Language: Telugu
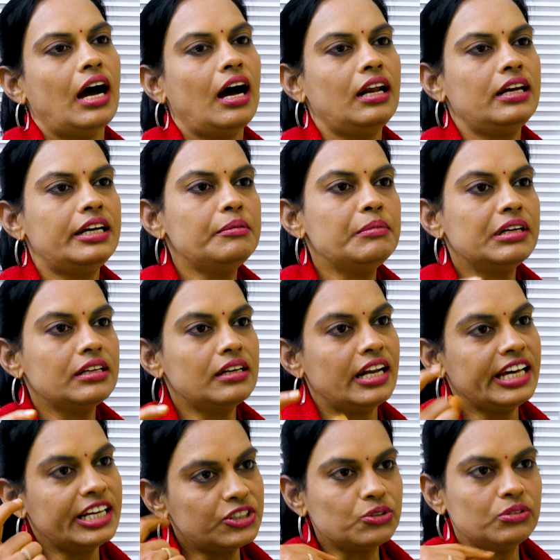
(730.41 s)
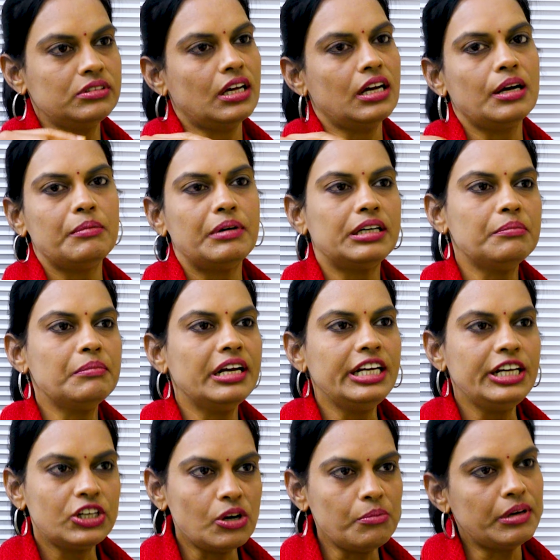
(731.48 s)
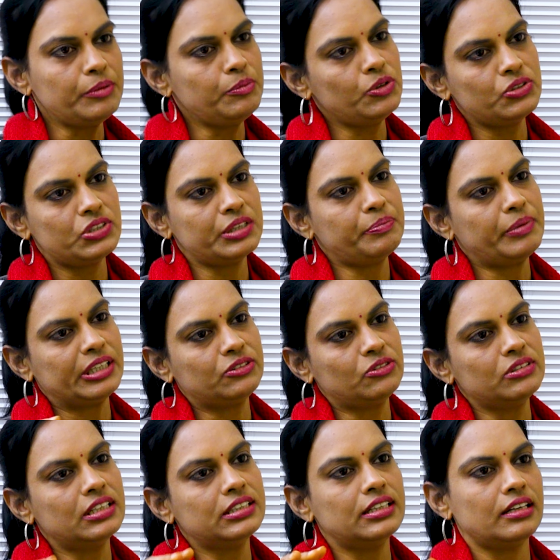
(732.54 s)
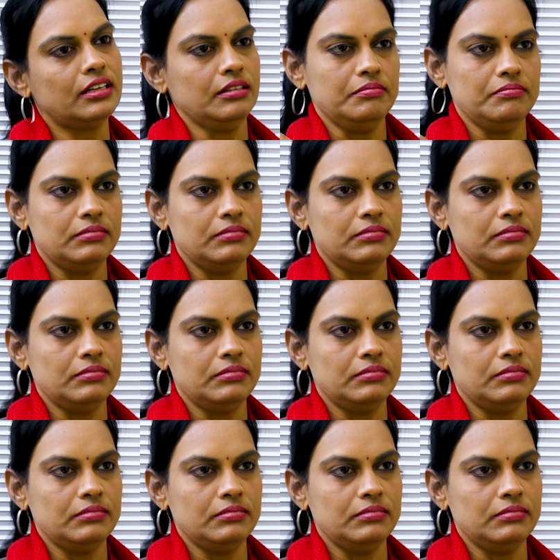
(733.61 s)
ఆల్రెడీ మనం నేర్చుకుంటాం కాబట్టి మన ఇంట్లో మనం మ్యూజిక్ పెట్టుకున్నా సరే